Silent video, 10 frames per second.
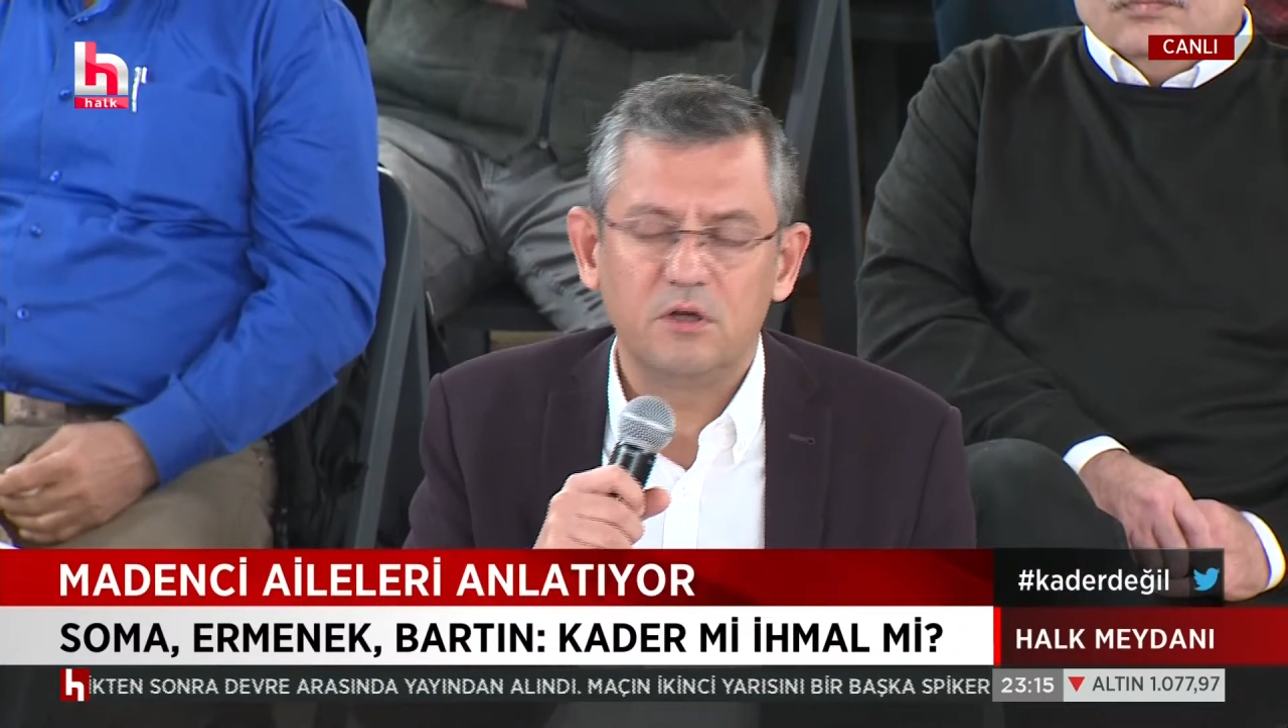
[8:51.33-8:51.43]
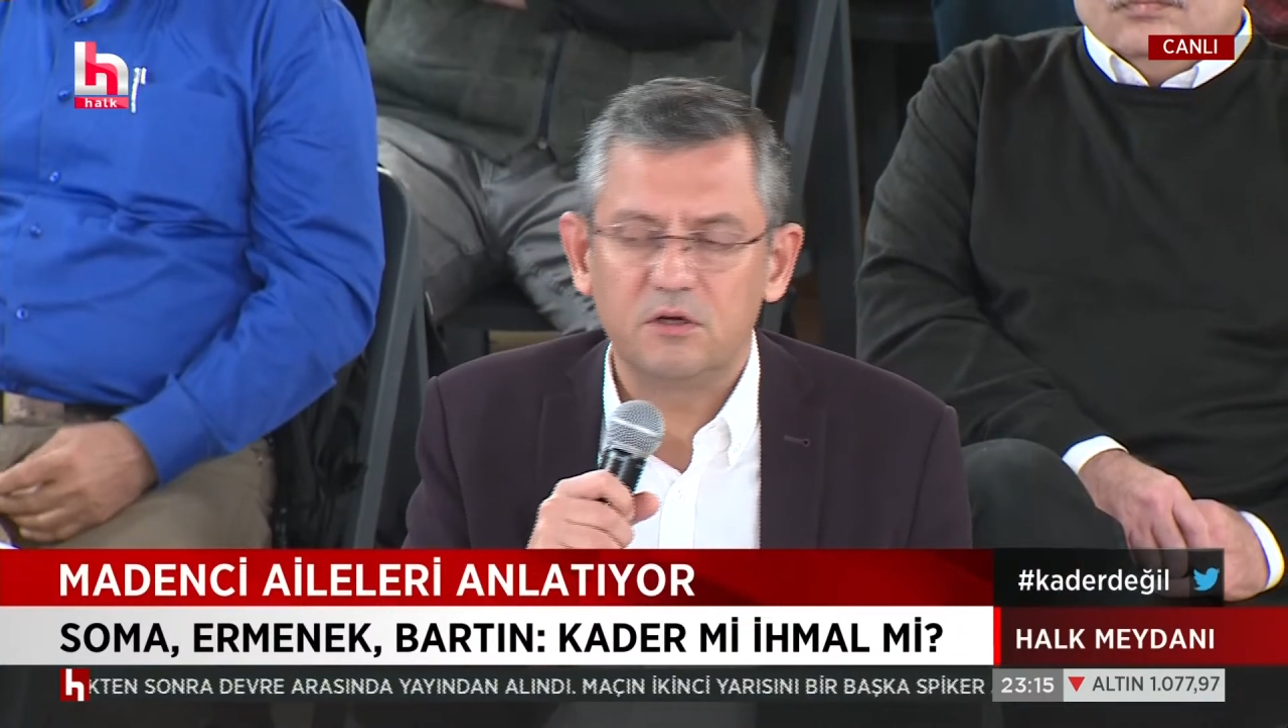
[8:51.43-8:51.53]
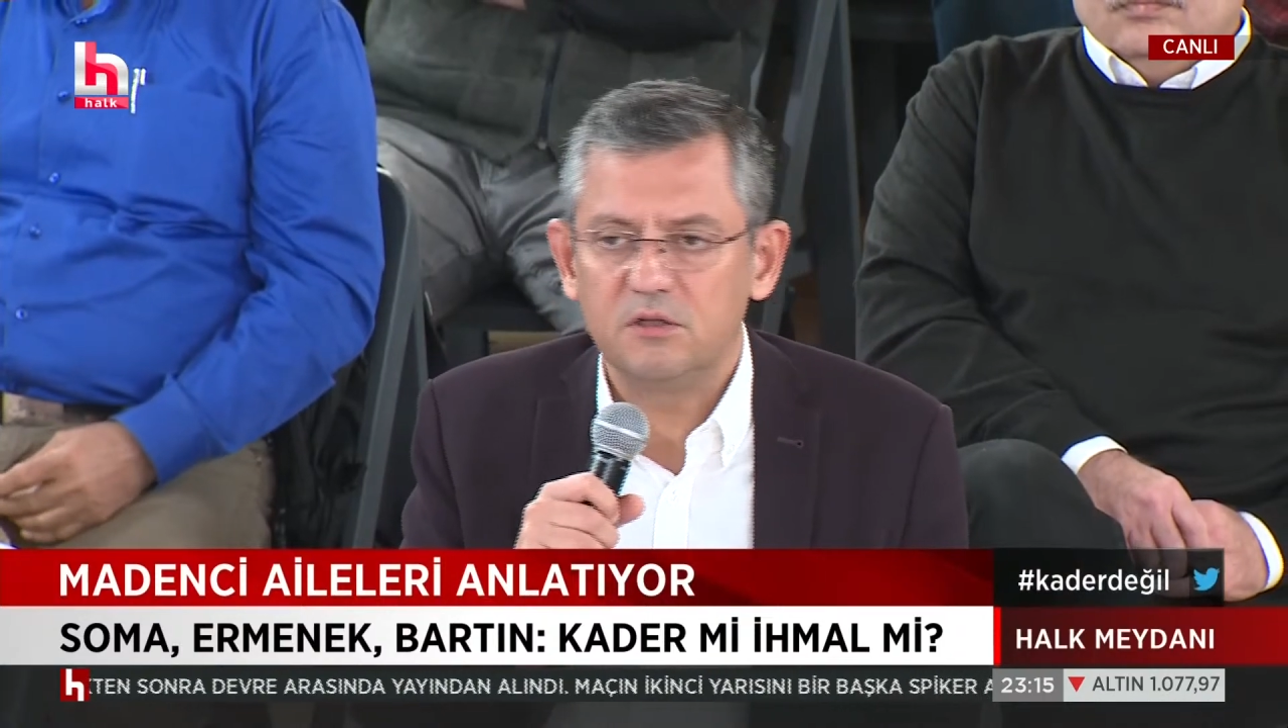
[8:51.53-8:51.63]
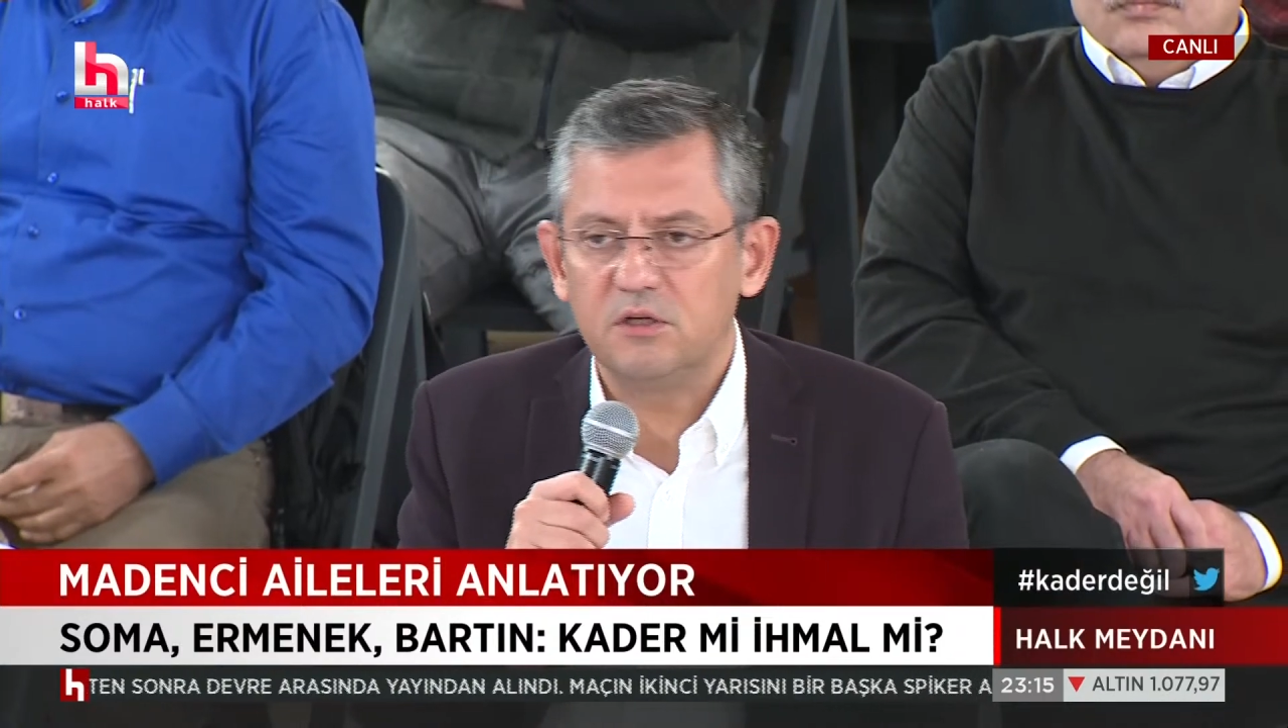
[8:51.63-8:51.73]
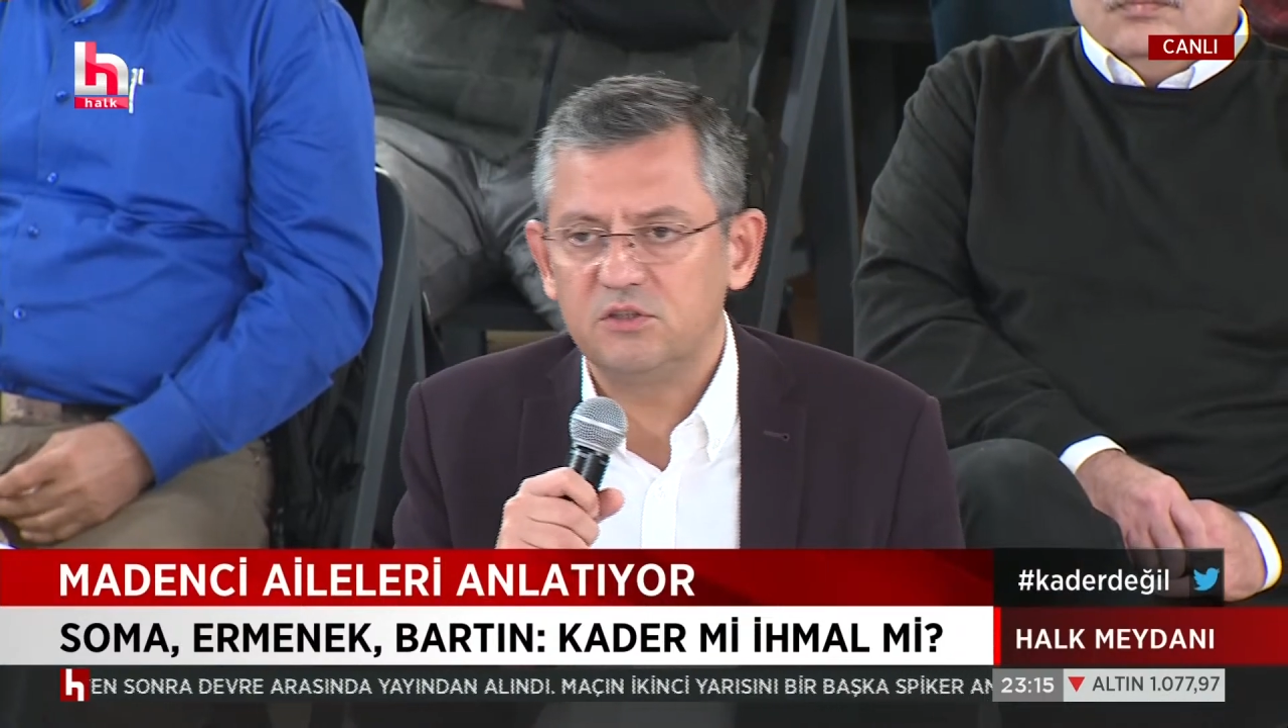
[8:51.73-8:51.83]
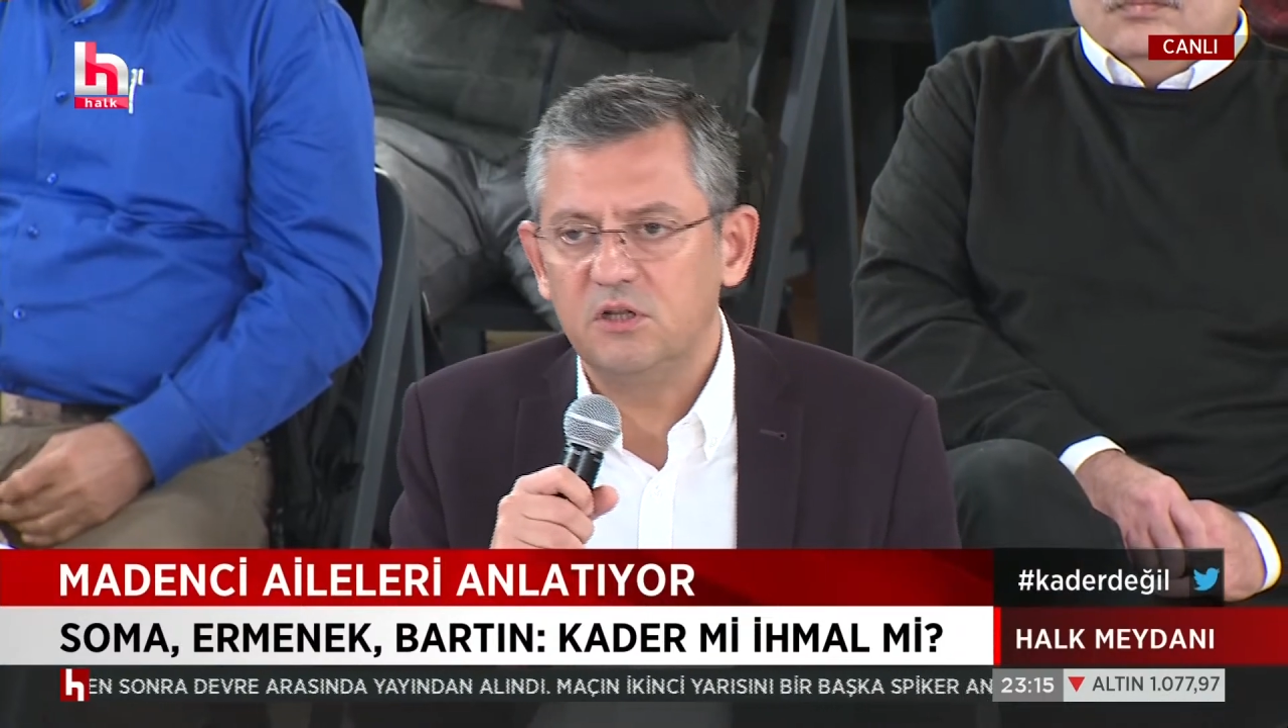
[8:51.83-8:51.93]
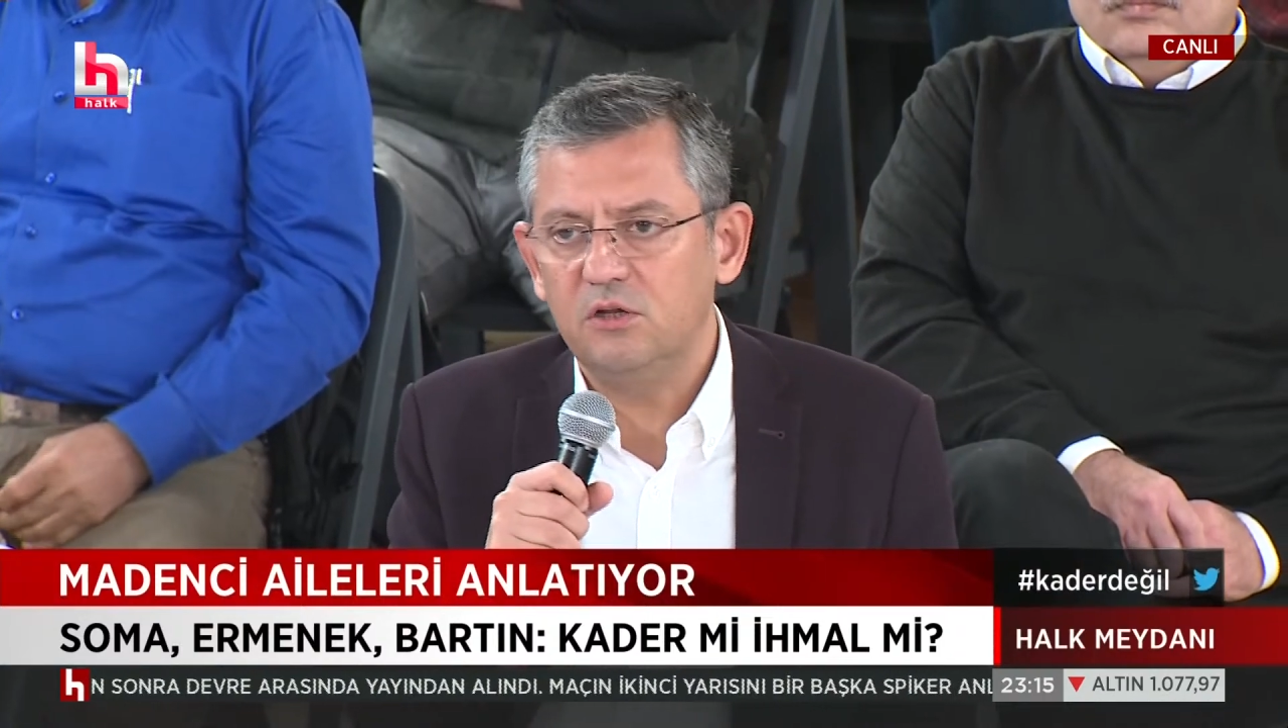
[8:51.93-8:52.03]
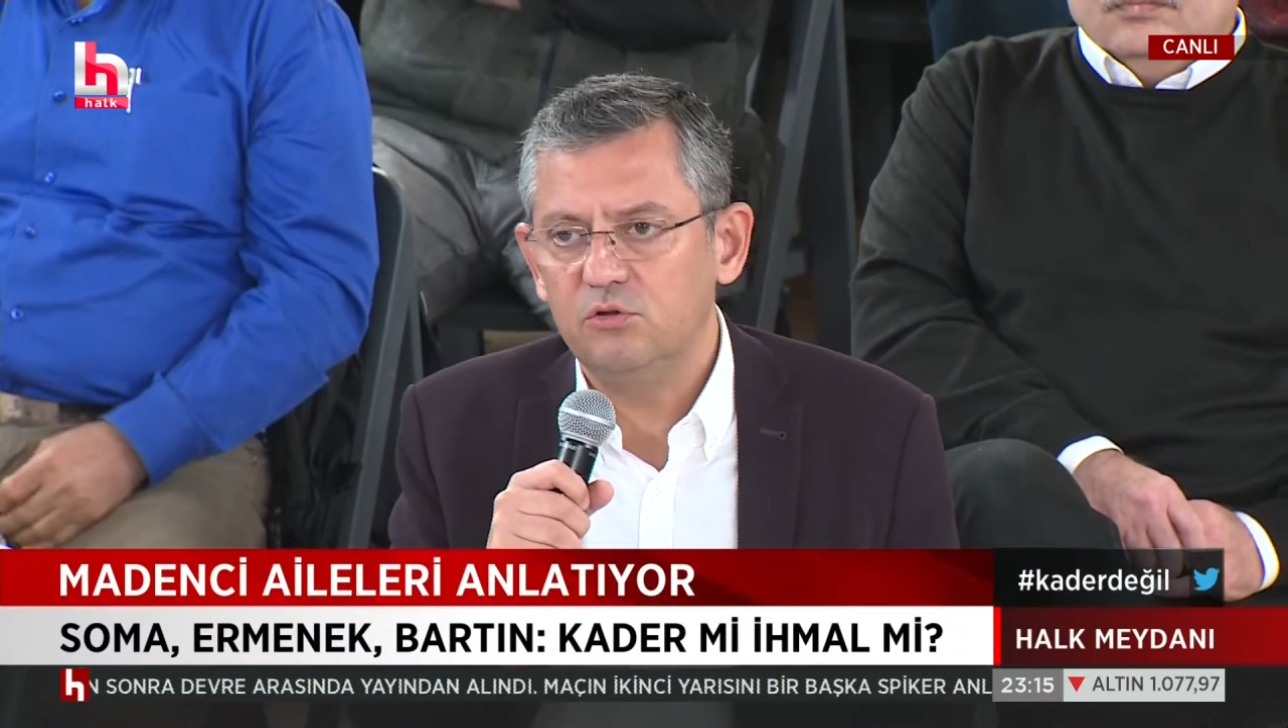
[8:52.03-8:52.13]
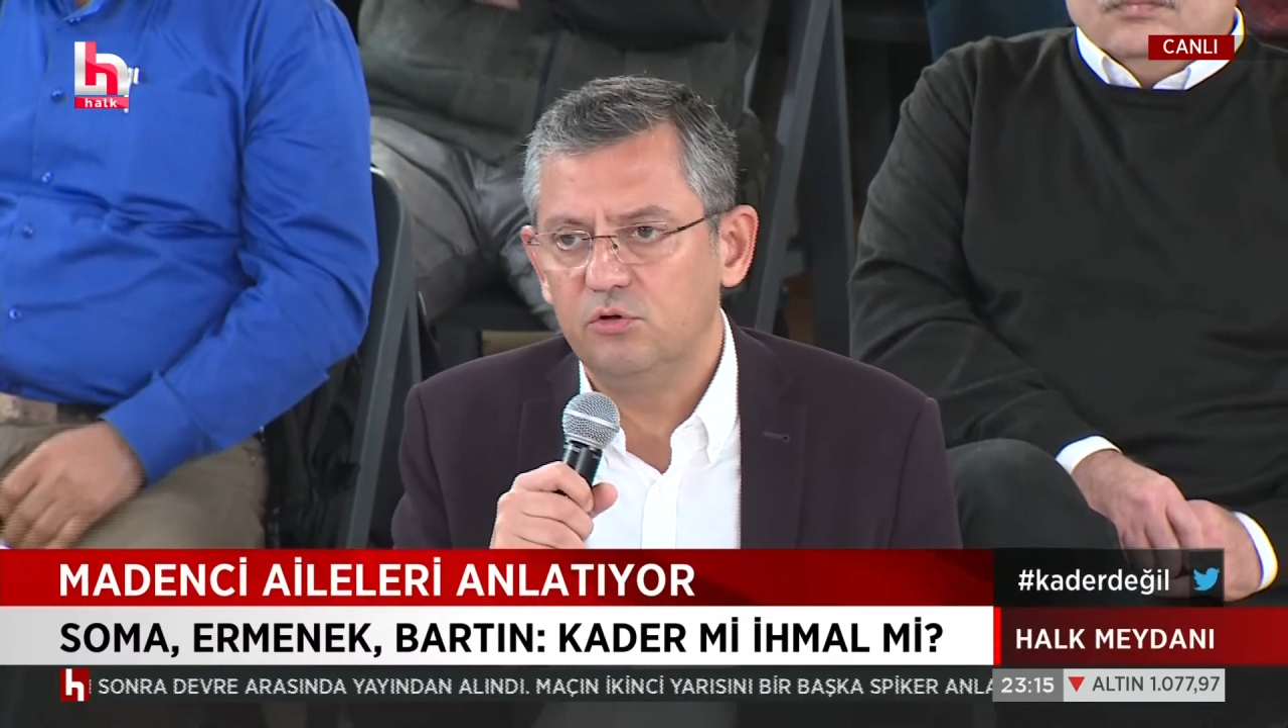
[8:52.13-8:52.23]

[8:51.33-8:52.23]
arkadaşlar